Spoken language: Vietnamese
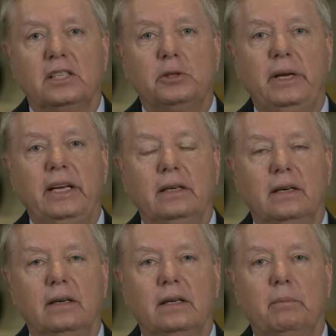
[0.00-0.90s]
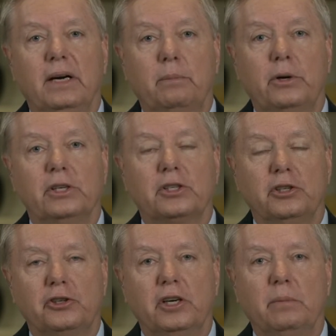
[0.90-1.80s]
về cam kết của Tổng thống
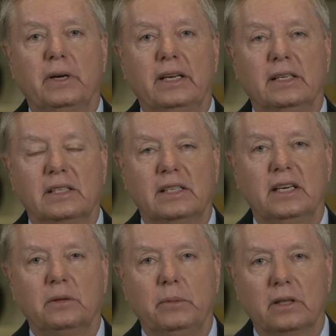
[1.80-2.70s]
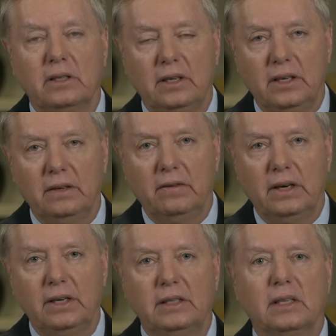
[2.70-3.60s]
Trump sau bữa ăn trưa với ông vào hôm Chủ nhật.